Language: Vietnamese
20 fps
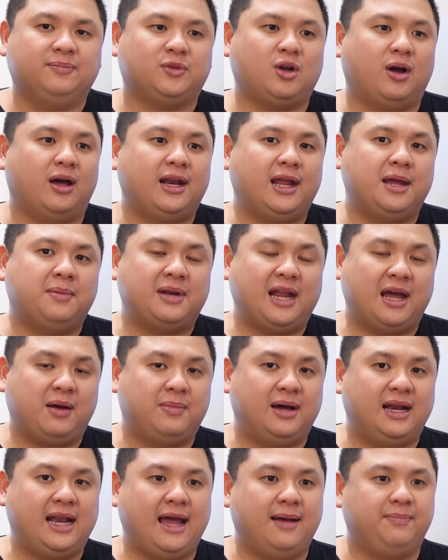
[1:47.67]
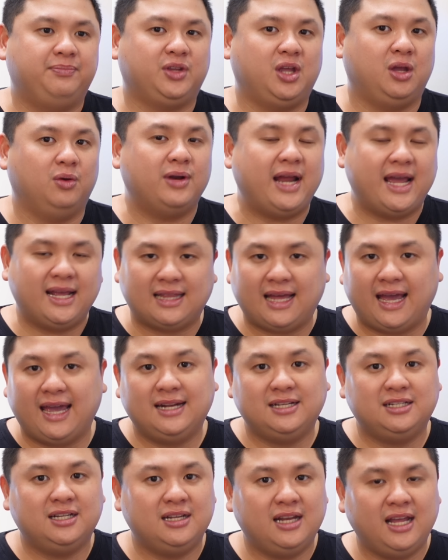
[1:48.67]
còn anh em nào mà làm kiểu data
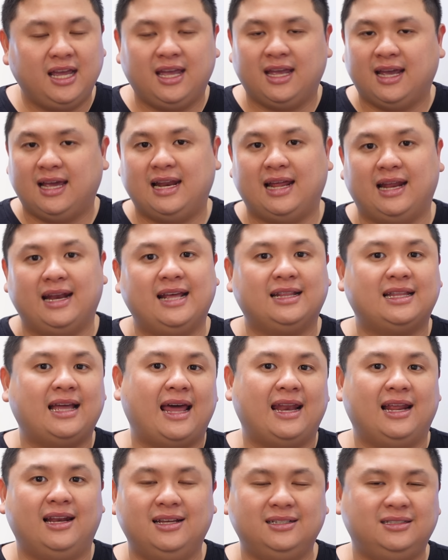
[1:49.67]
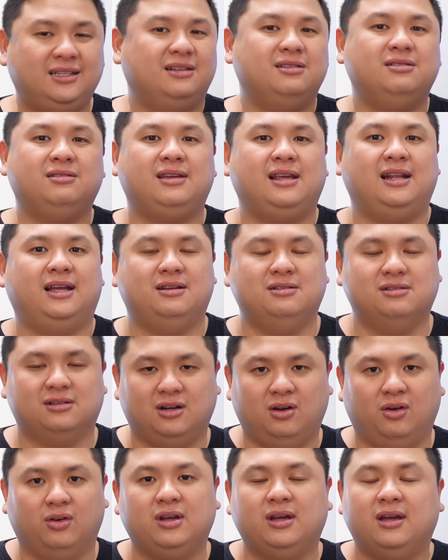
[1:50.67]
engineer hay là data analyst thì đương nhiên là được
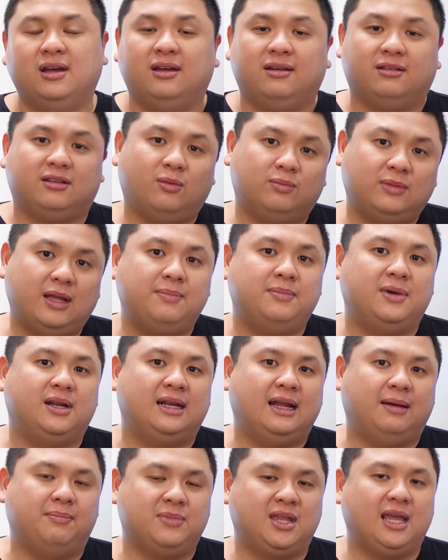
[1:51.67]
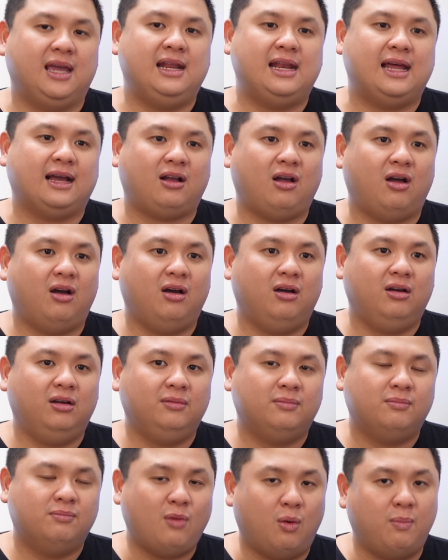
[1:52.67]
rồi trong team mình thậm chí là có
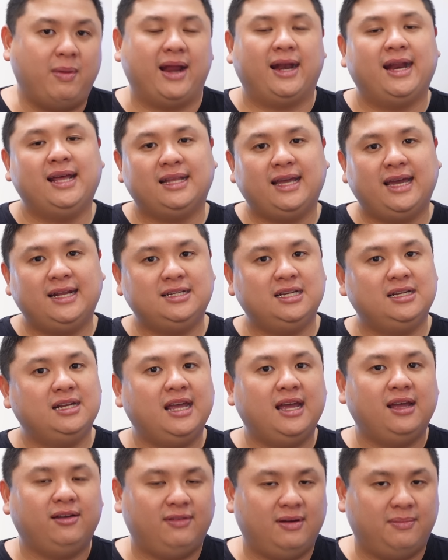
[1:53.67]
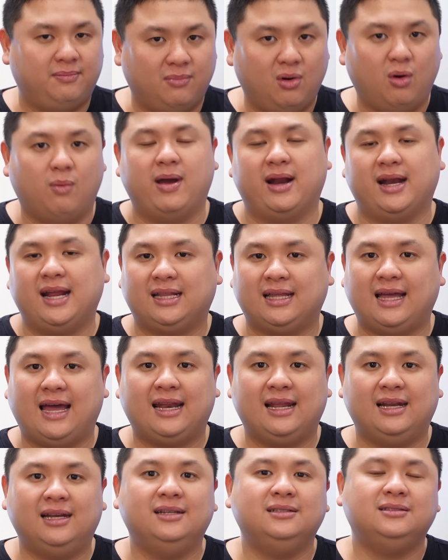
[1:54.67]
một bạn data engineer và một bạn data
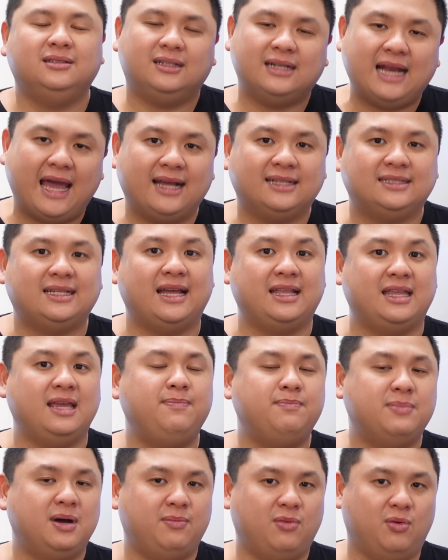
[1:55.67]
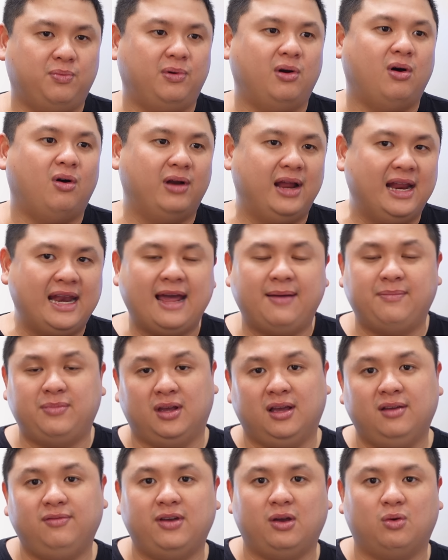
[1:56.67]
analyst đang xài chip M1 Pro để làm
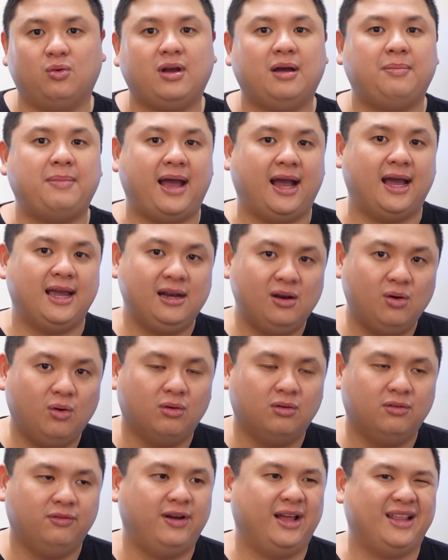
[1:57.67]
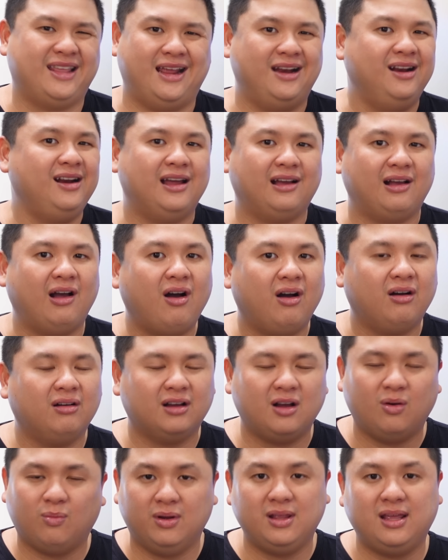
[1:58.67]
những cái việc của các bạn ấy luôn và chạy rất là ngon,
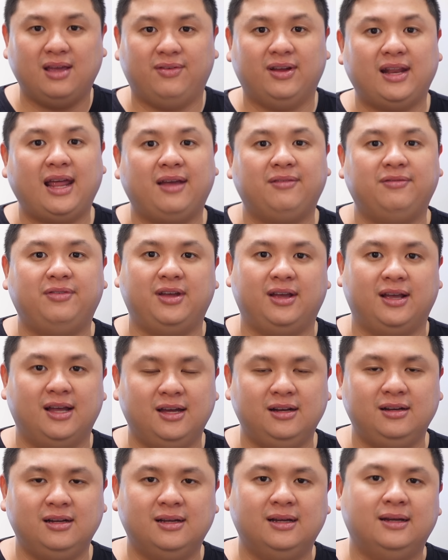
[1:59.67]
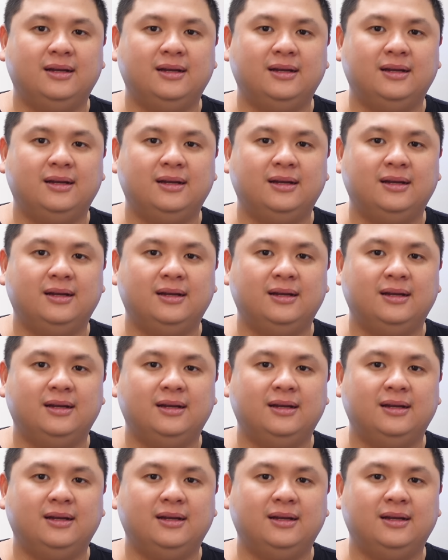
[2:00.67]
không có gì phải than phiền hết.